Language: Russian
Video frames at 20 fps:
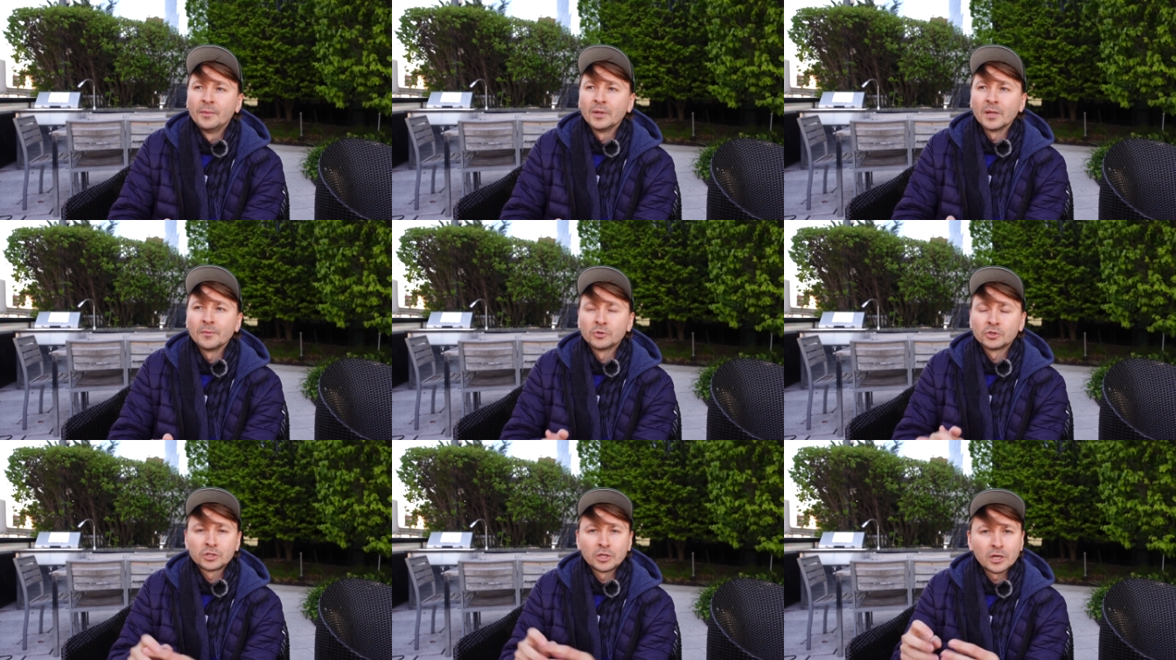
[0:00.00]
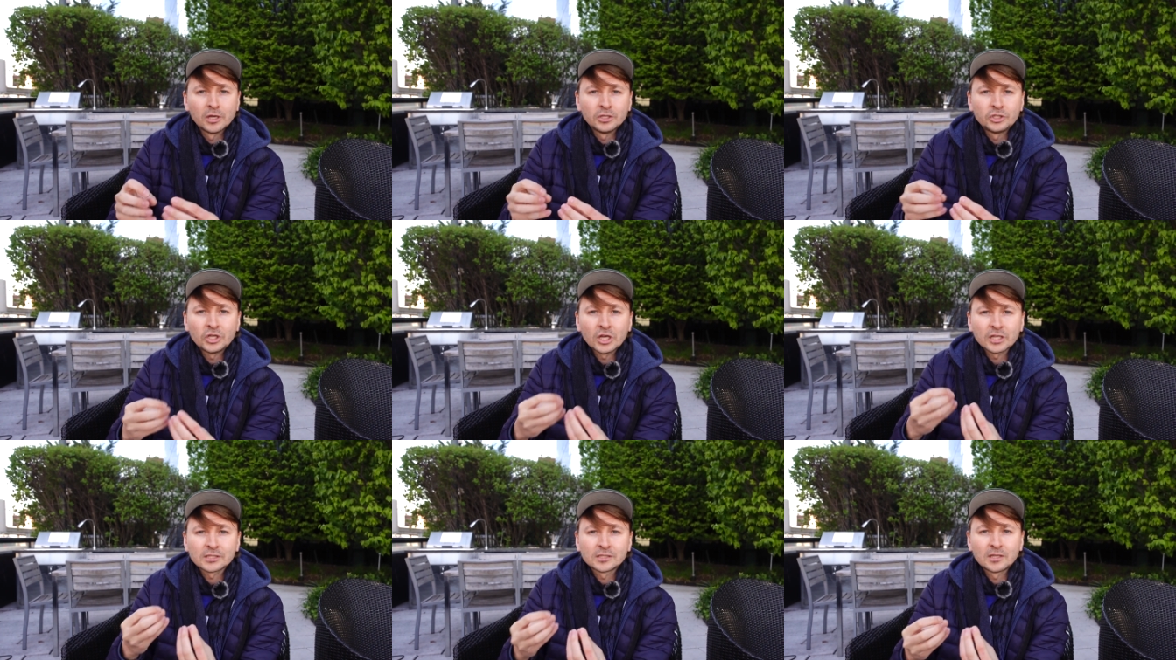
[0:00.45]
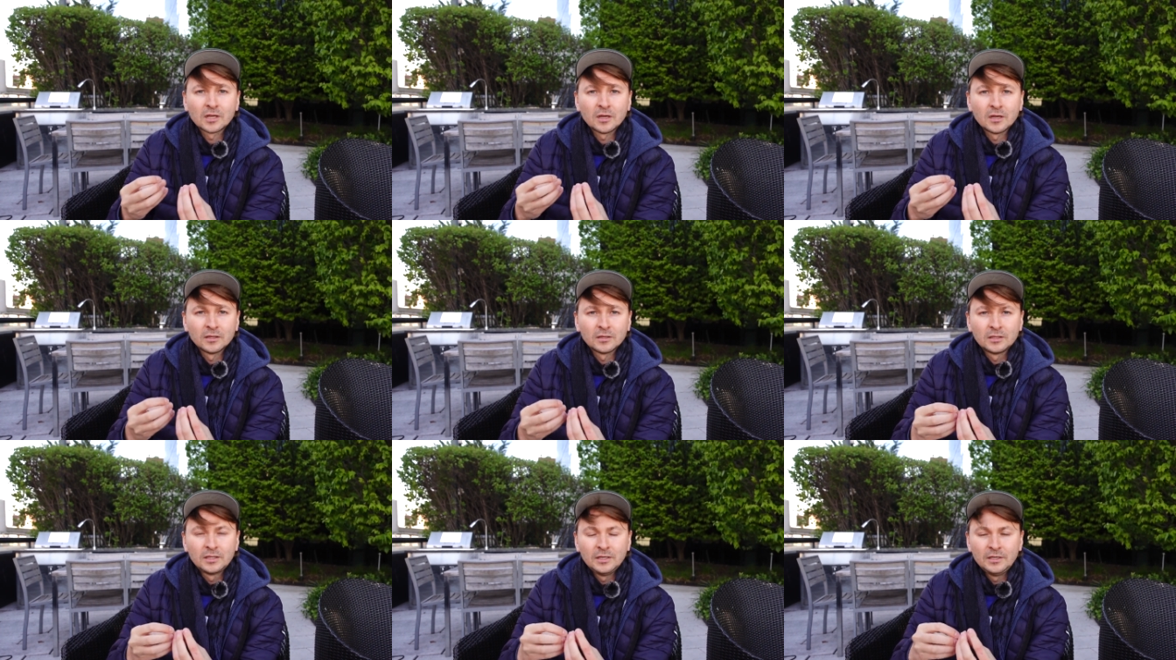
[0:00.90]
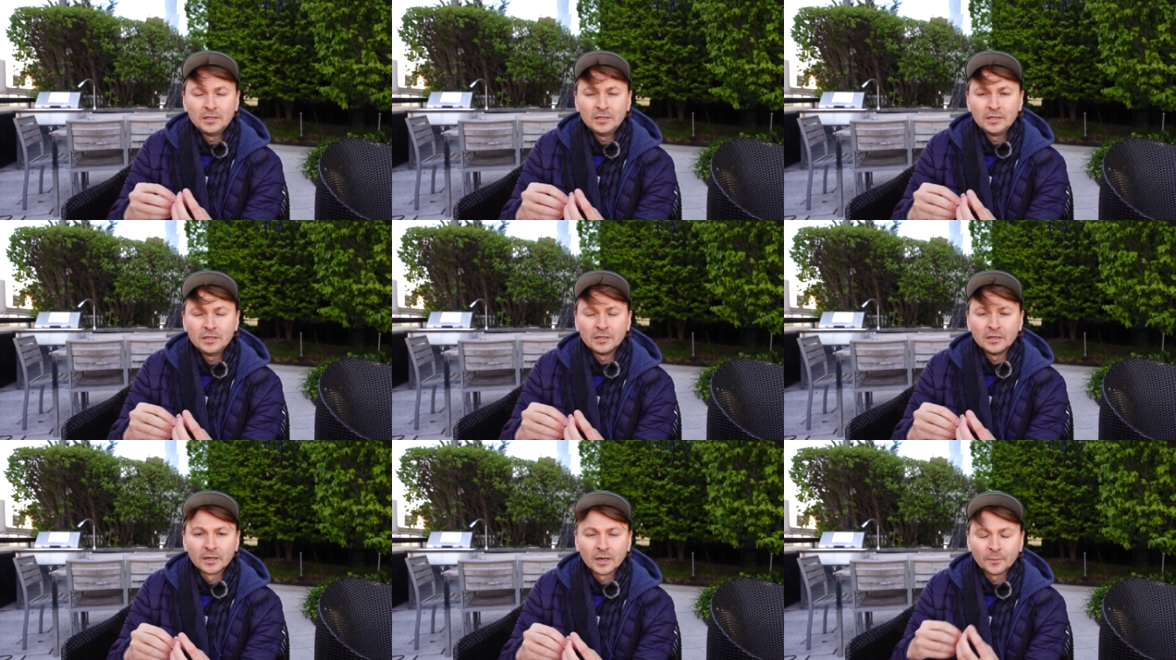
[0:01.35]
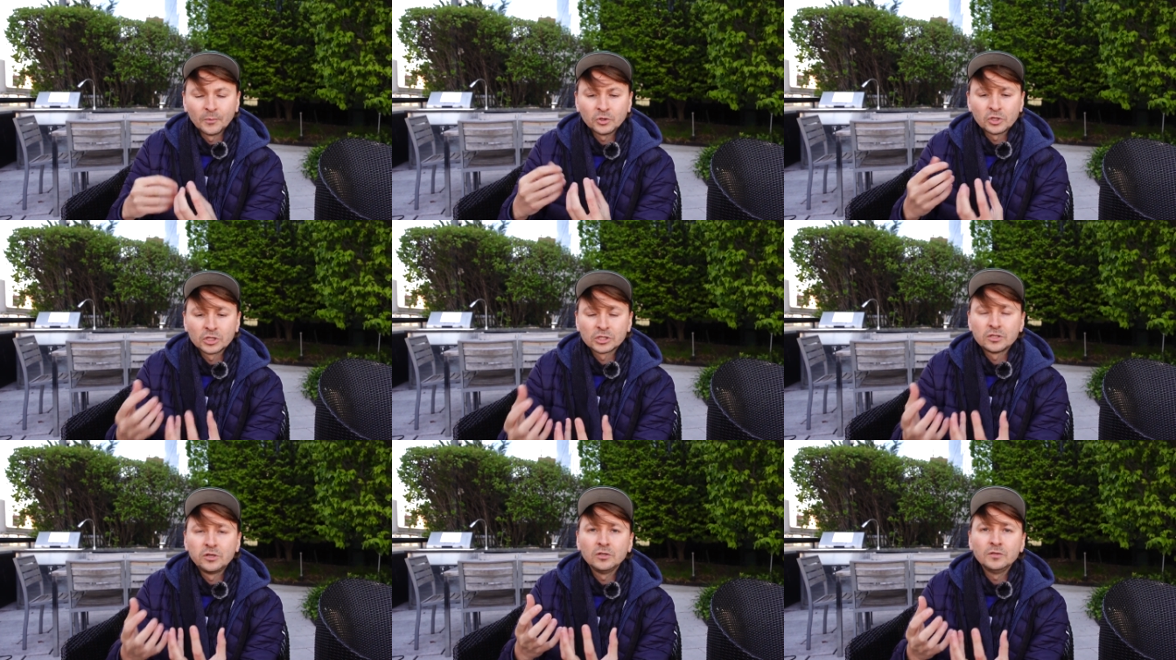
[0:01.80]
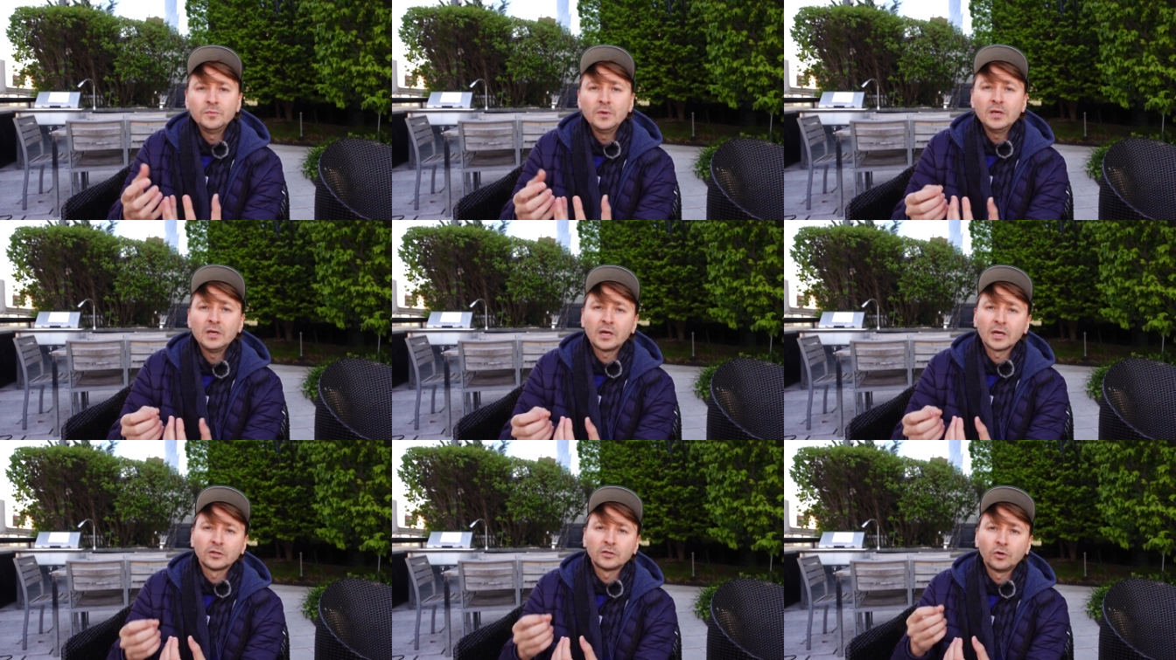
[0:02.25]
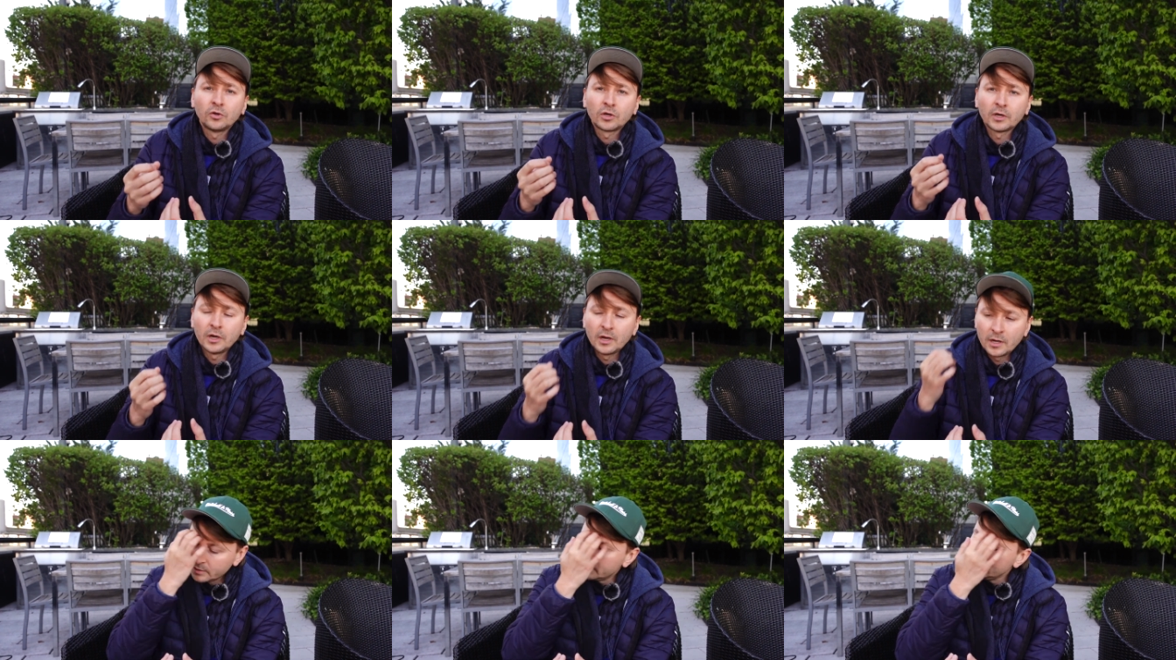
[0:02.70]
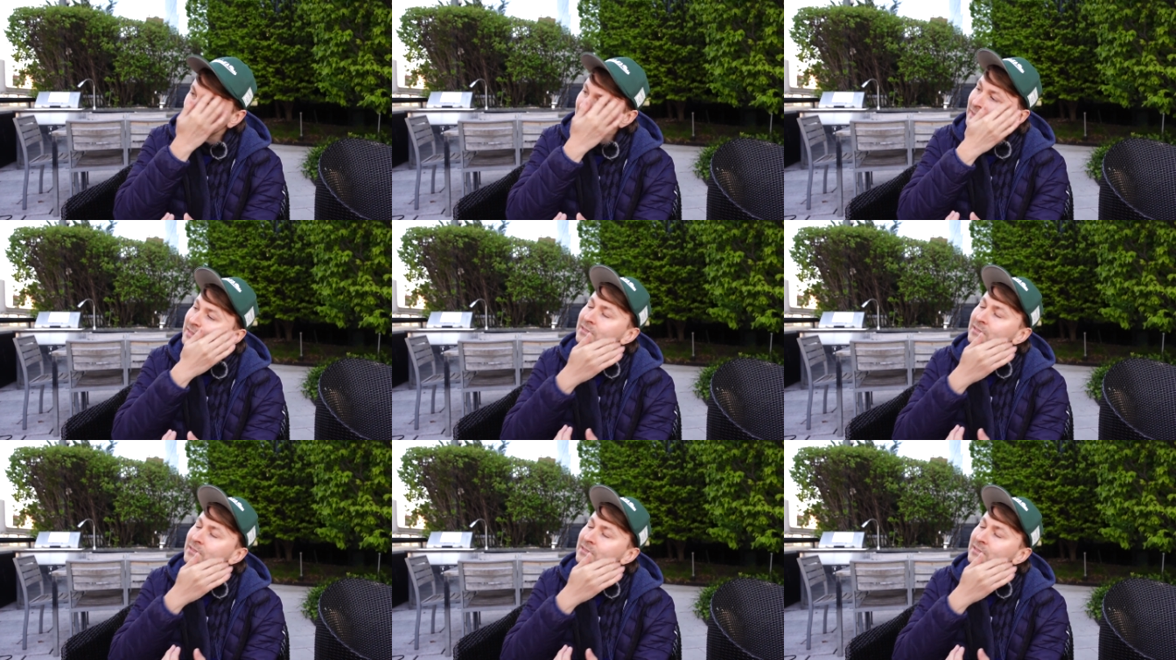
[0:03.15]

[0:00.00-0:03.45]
потому что часто ты работаешь с людьми, которые не,